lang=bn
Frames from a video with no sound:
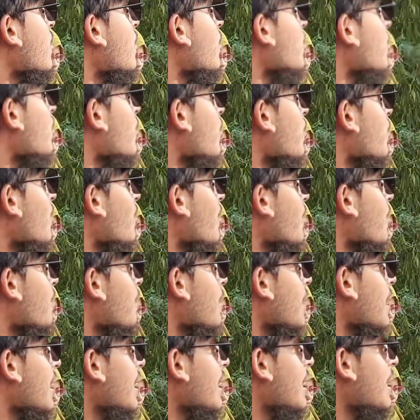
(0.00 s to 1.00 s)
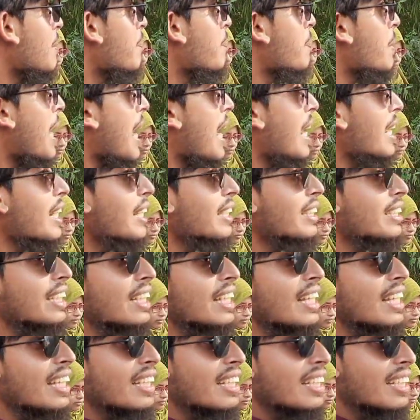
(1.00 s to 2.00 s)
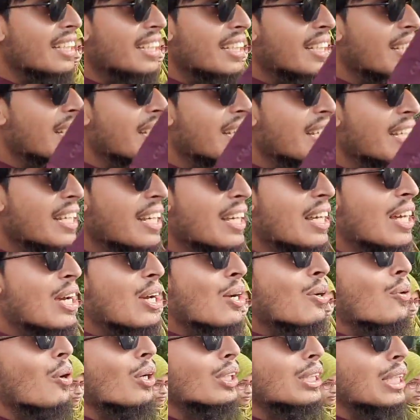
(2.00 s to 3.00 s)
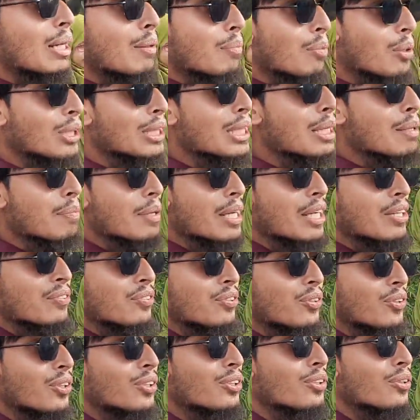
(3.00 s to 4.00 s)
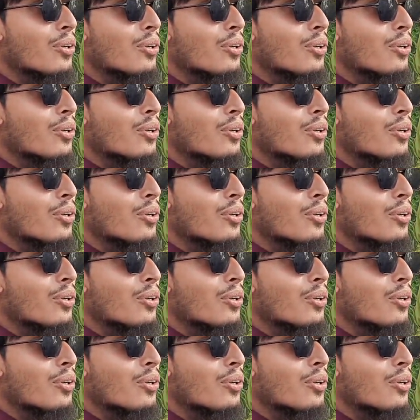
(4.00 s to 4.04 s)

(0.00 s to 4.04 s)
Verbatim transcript: নিয়ন্ত্রণ করবে প্রাণ আছে কথা বলতে পারে ফোন